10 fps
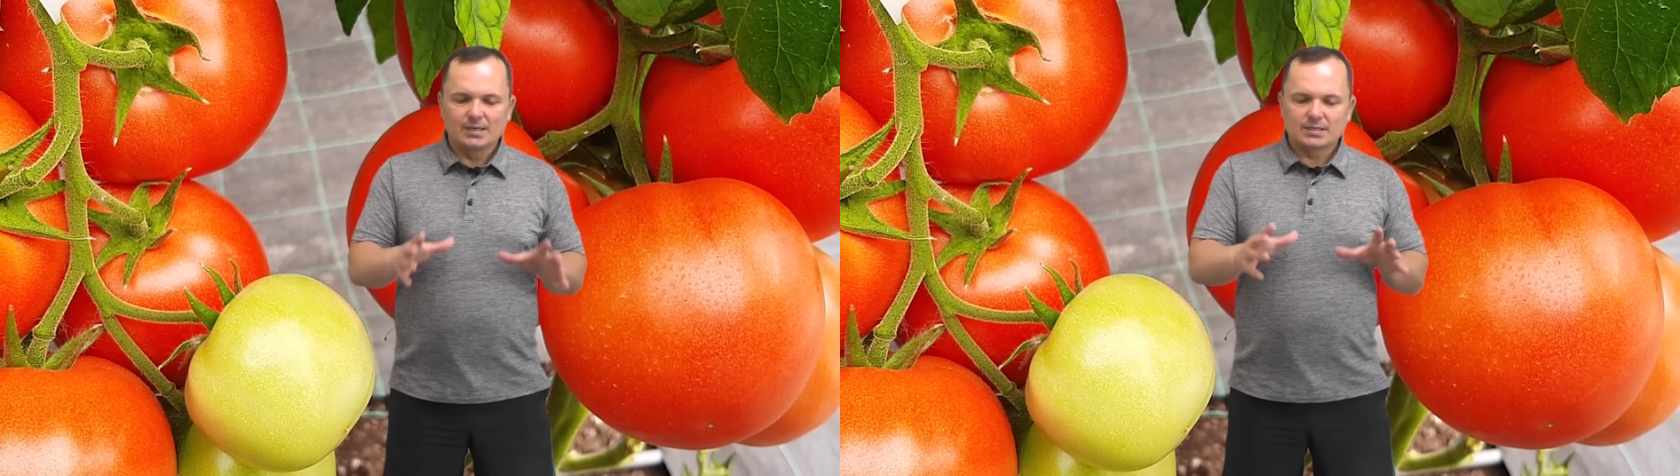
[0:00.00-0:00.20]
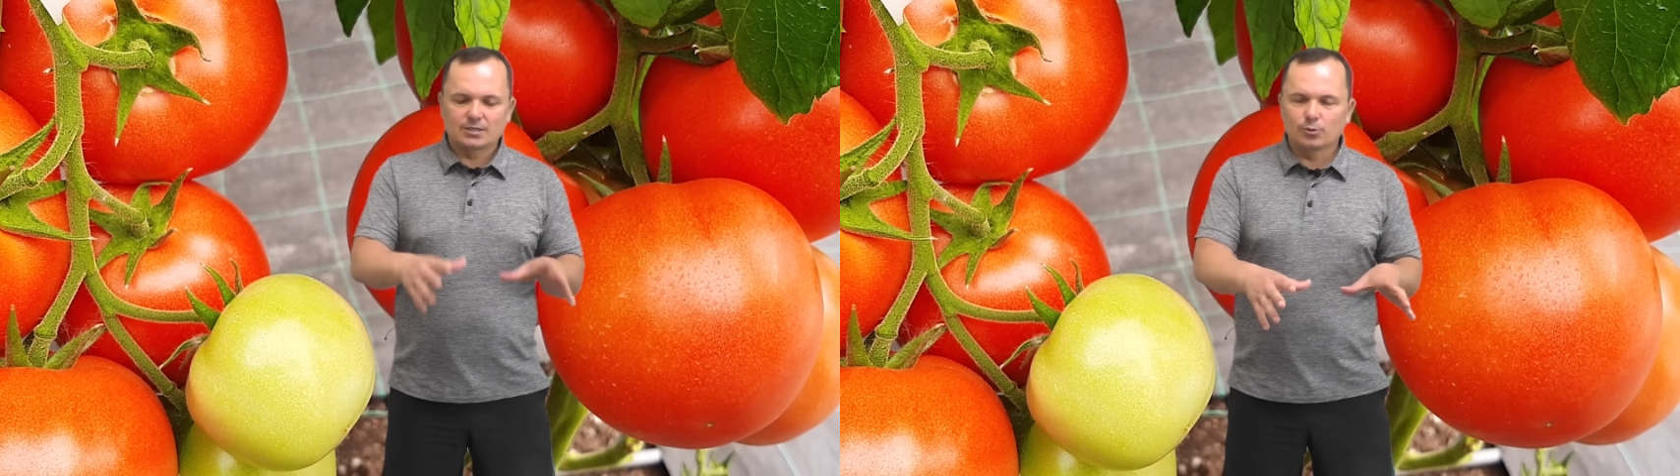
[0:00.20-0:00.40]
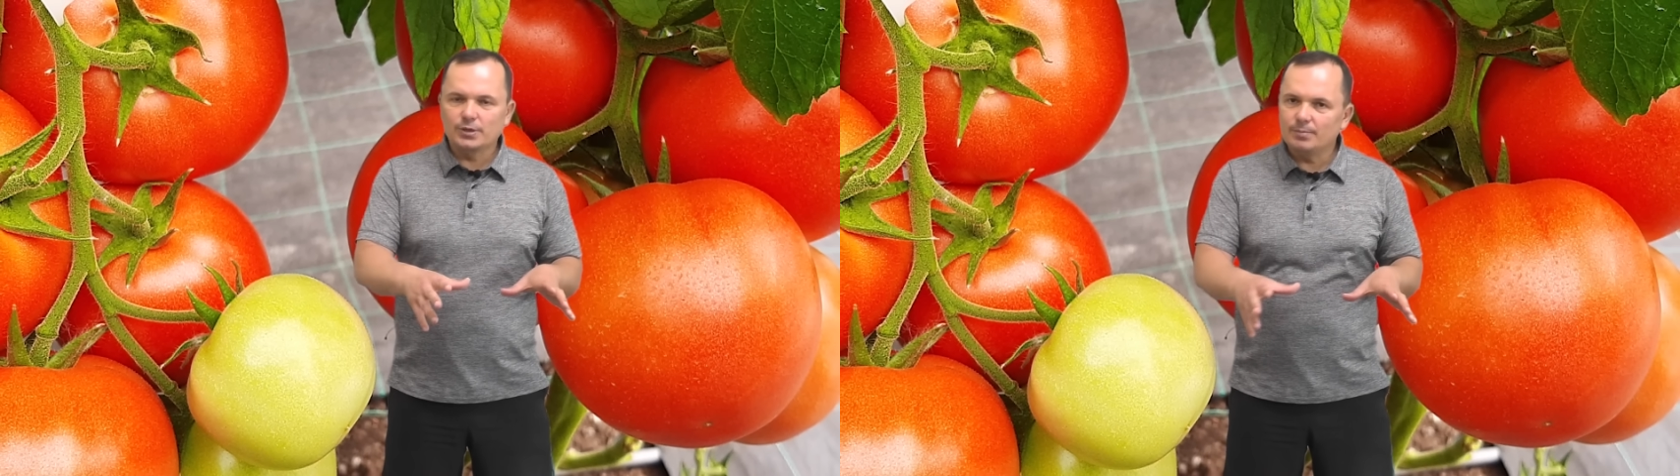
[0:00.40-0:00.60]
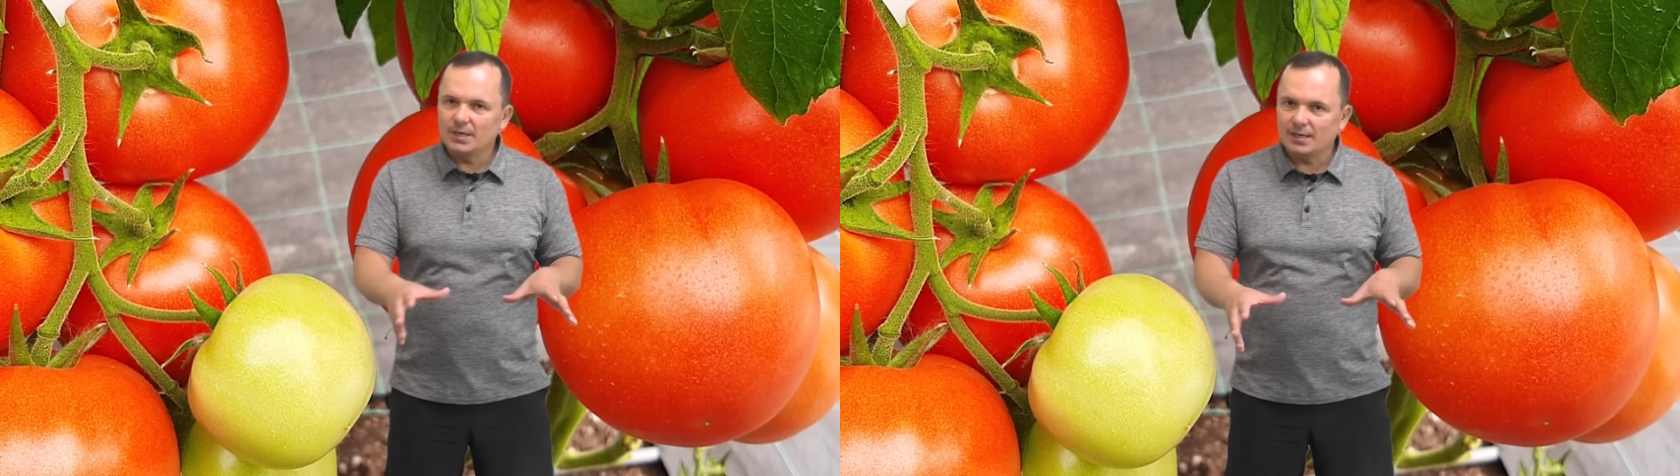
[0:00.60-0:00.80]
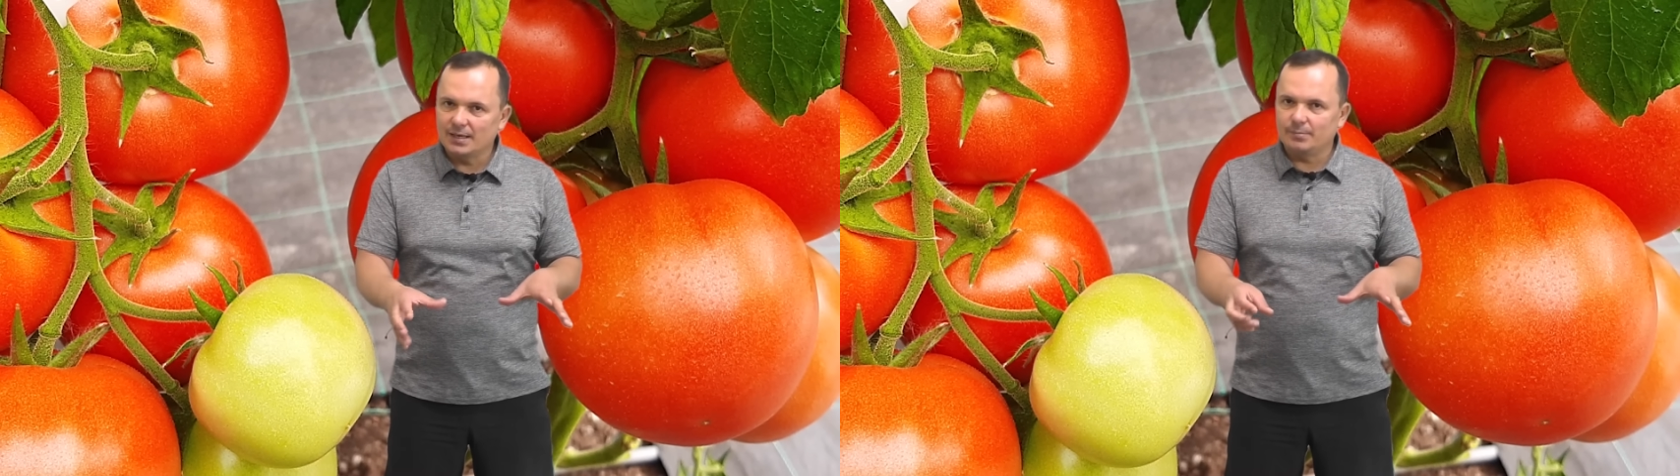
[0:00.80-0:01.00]
с
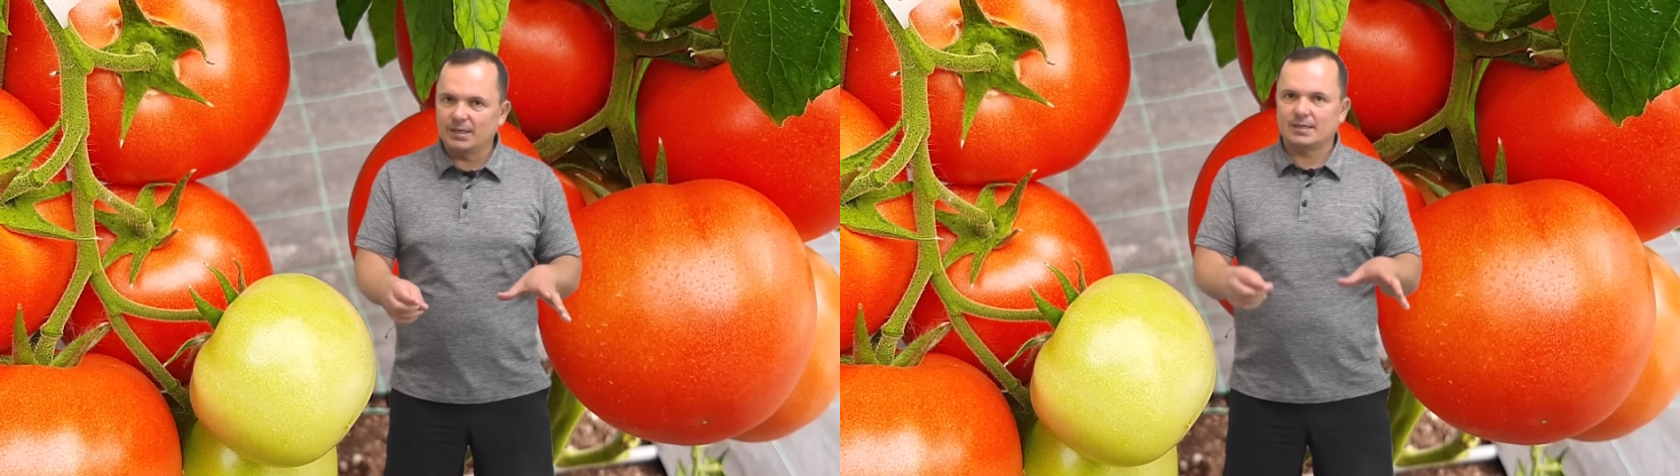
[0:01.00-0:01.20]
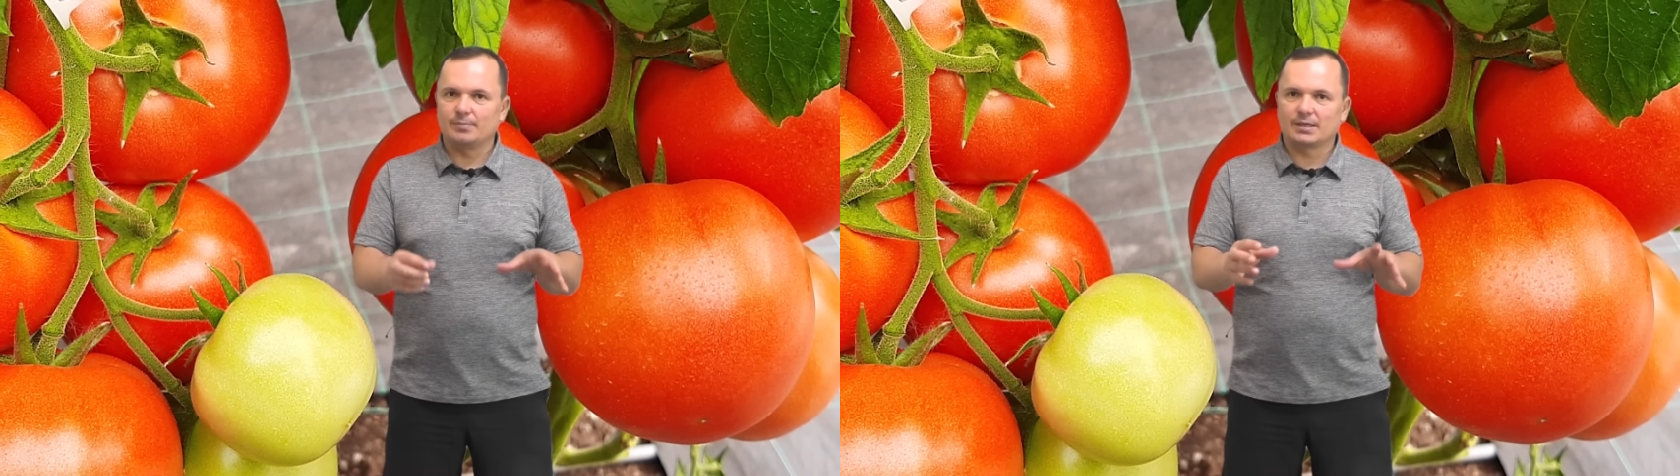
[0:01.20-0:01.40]
другими элементами,